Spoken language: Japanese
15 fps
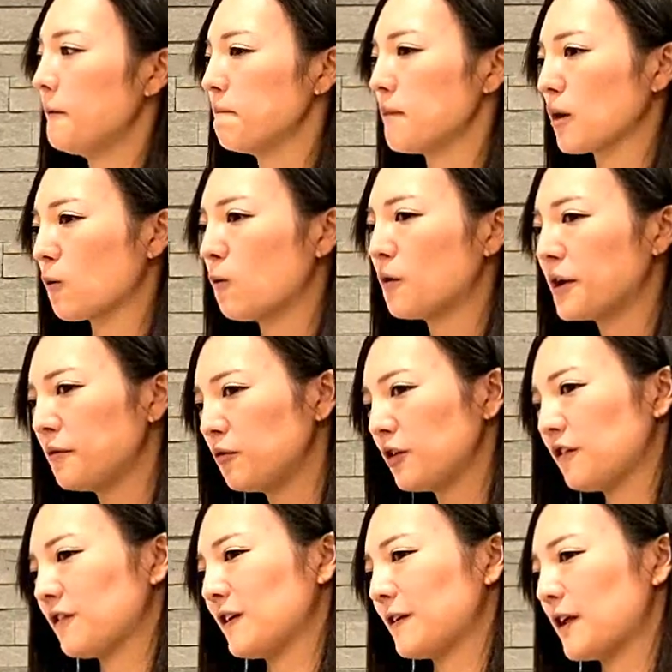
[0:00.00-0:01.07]
まあ、これを
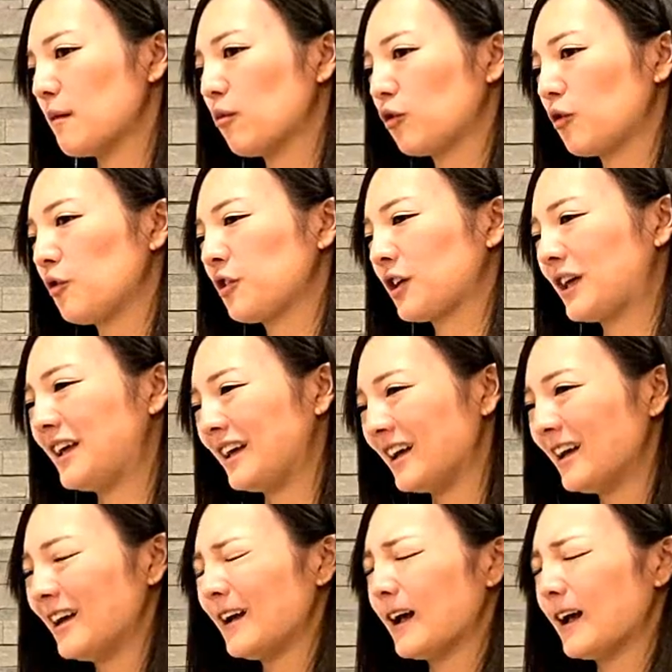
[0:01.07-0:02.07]
ですね手元資金